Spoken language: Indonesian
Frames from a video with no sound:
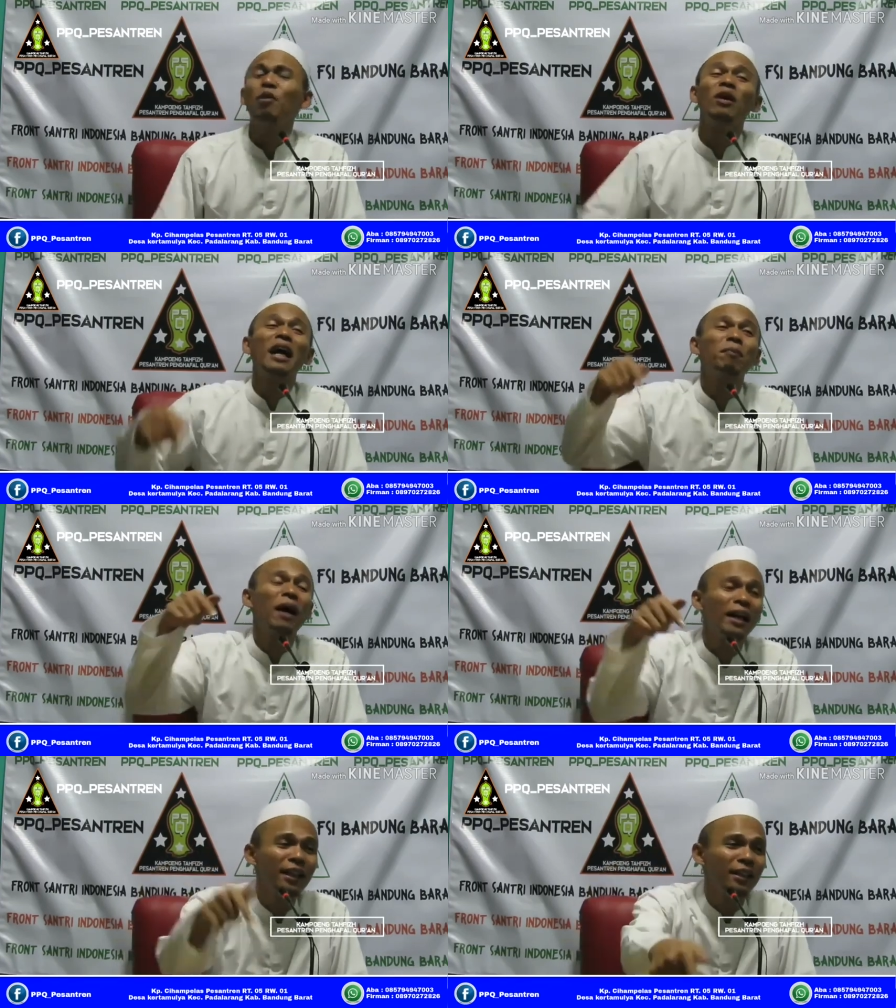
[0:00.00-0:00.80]
mau
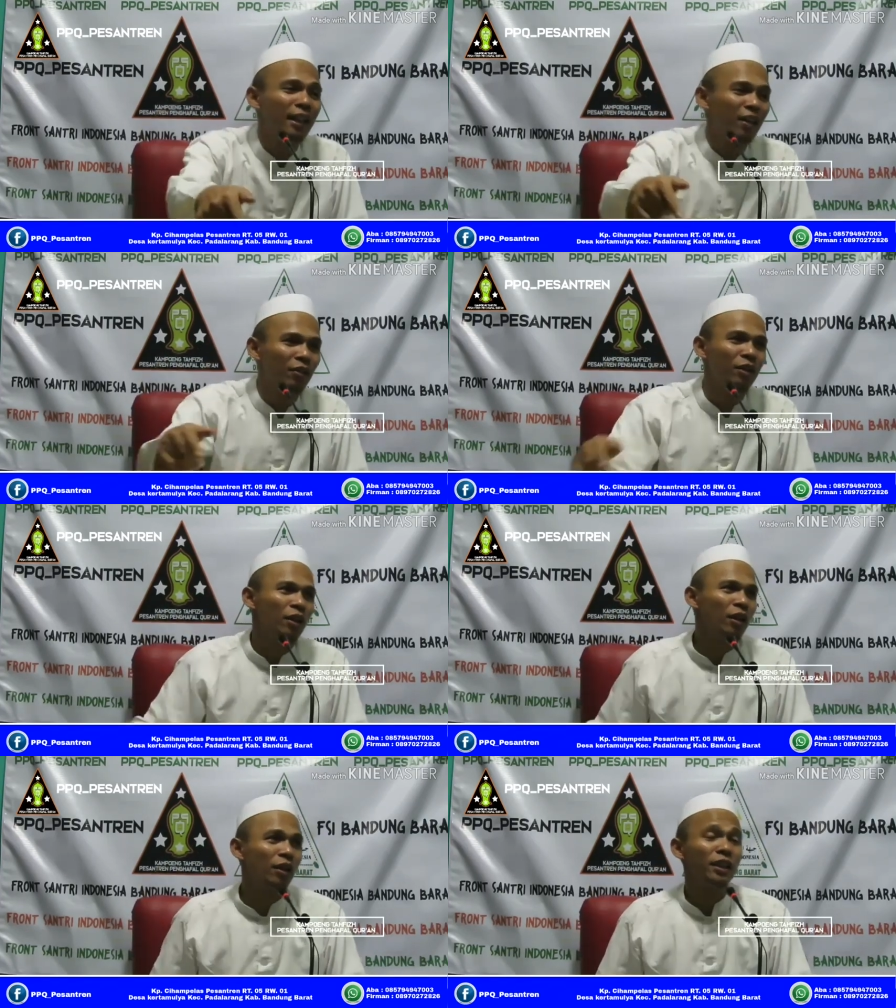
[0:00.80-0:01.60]
ngapain kalau
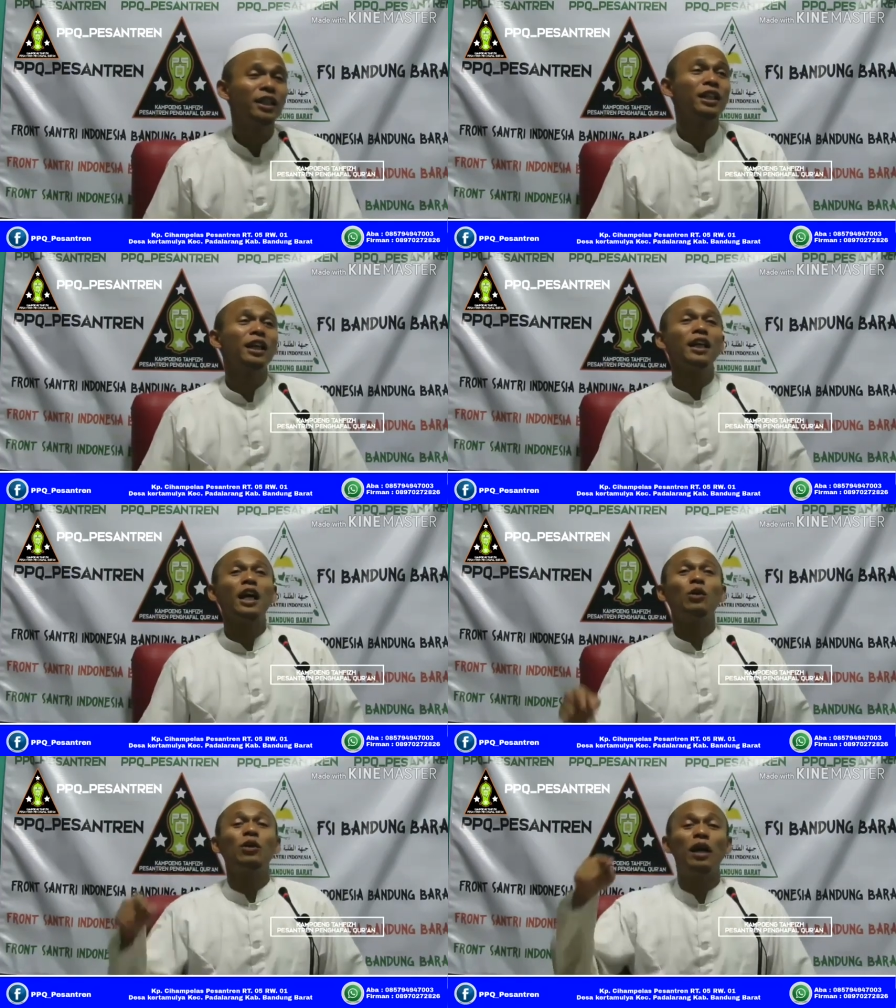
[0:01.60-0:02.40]
istilahnya
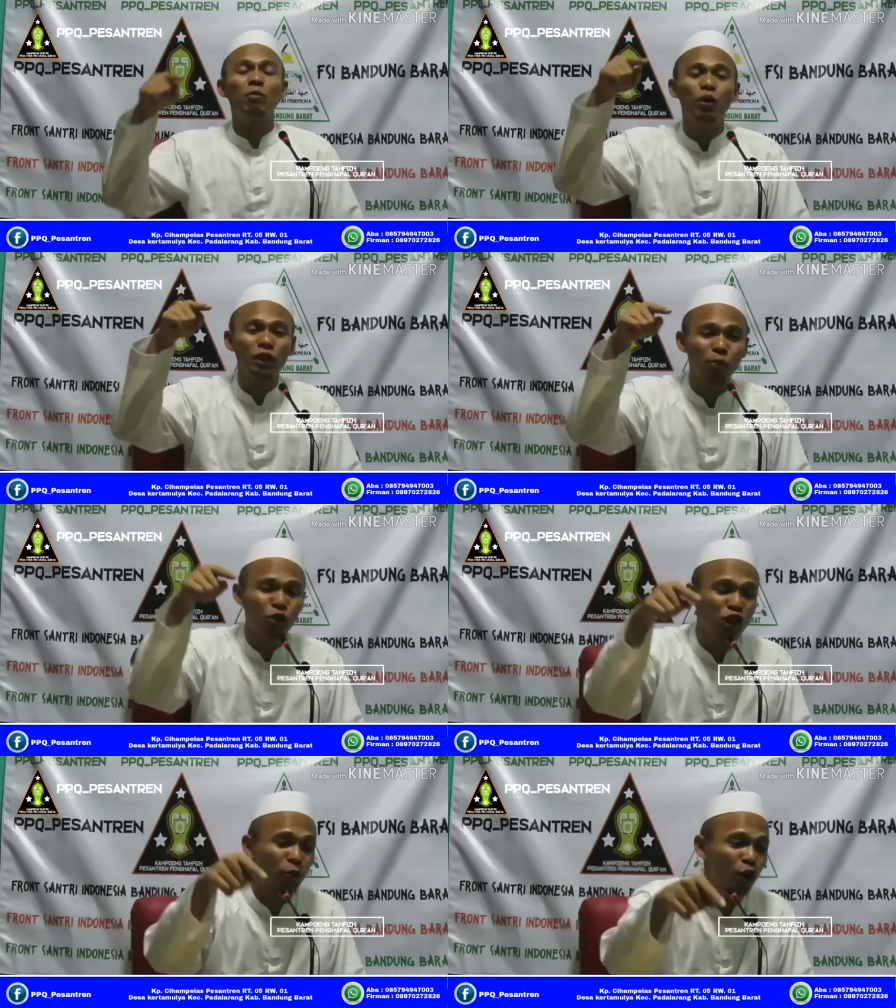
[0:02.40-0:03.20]
kalau kamu ketemu
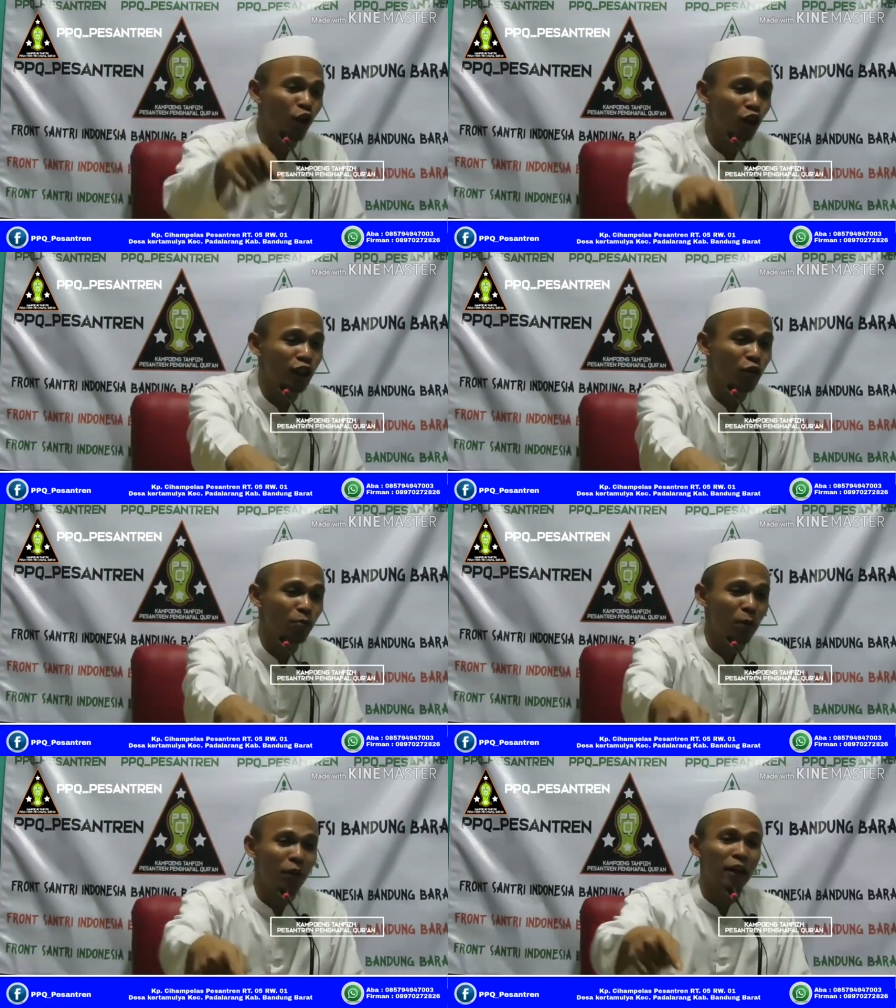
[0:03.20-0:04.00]
Syekh Abdul Qadir
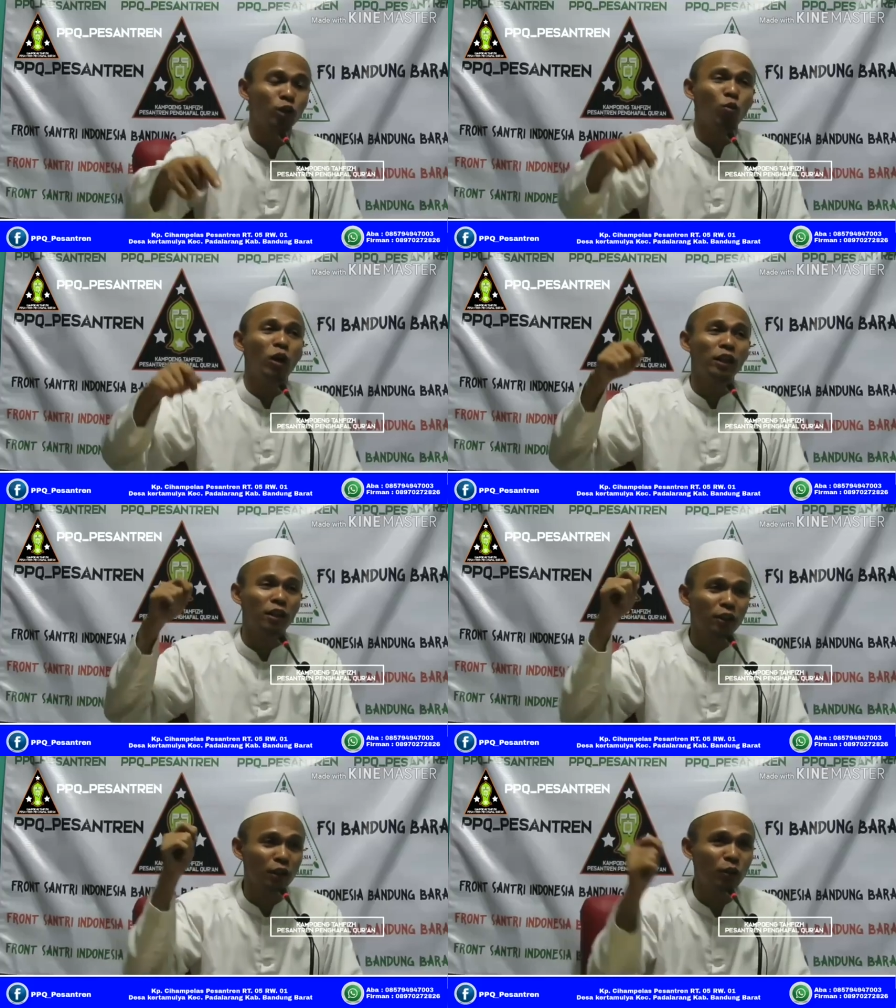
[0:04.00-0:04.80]
umpama atau wali
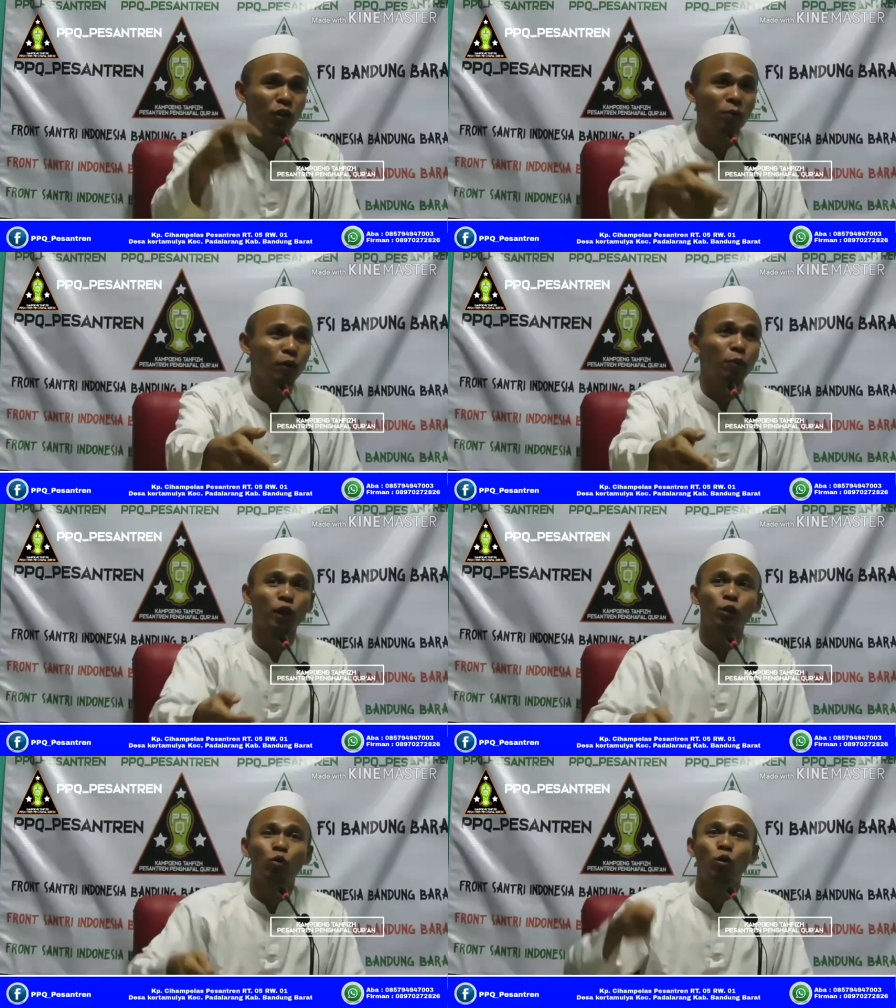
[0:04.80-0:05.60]
tertentu ah,
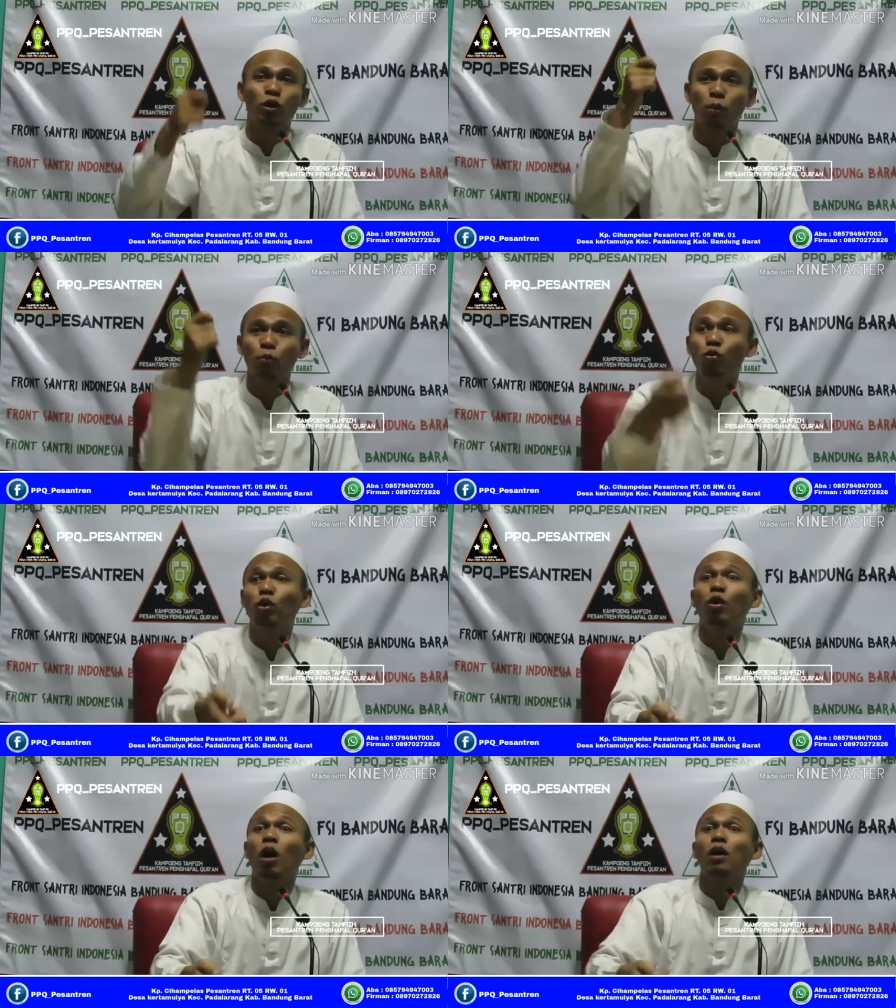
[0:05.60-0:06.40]
begitu ketemu
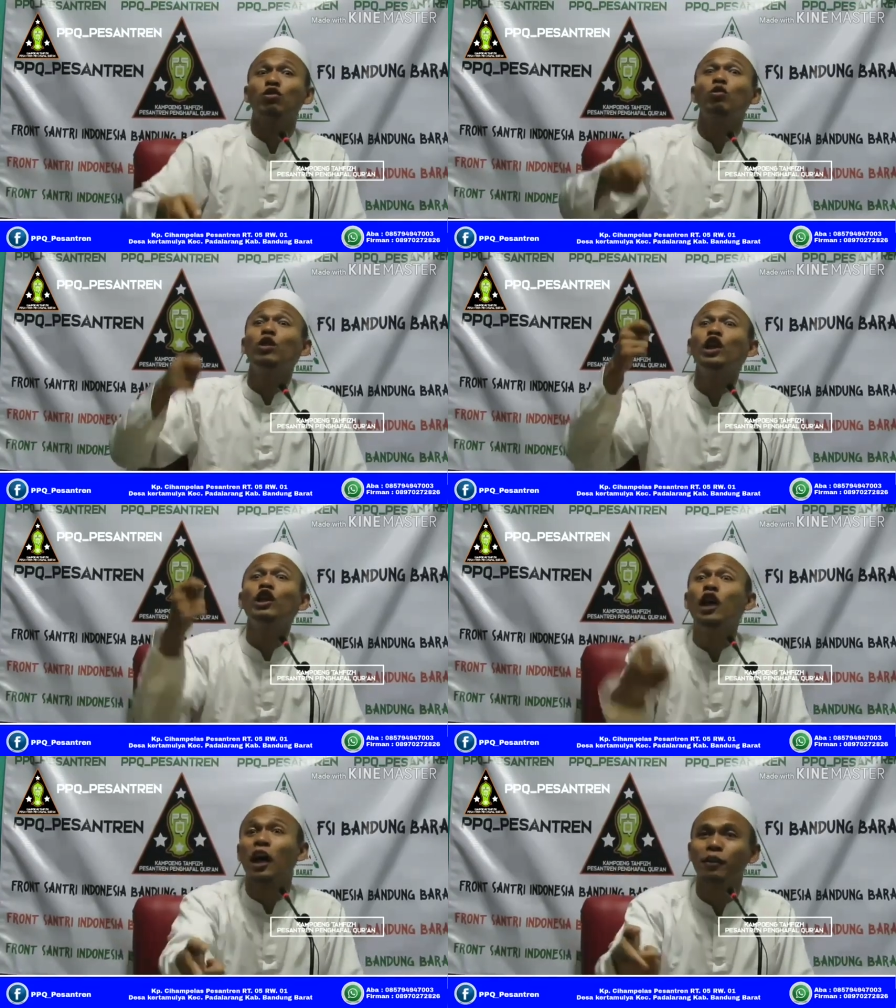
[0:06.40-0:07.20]
dikasih
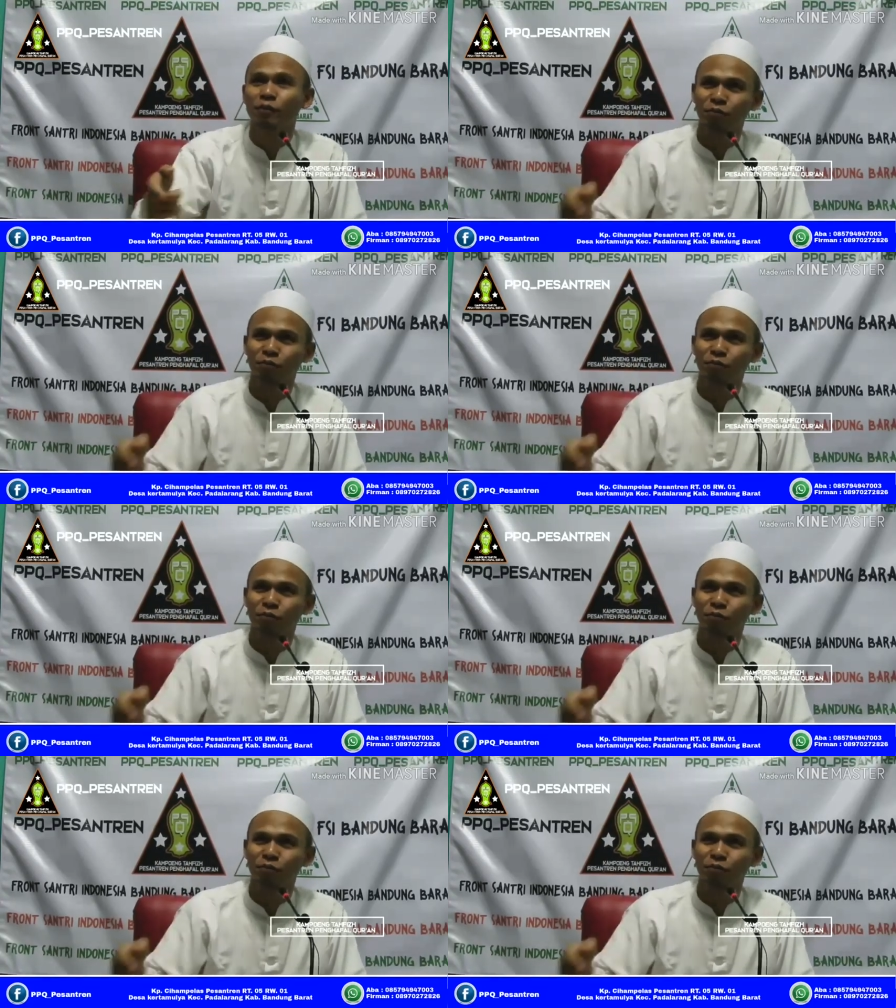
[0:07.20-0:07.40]
wiridan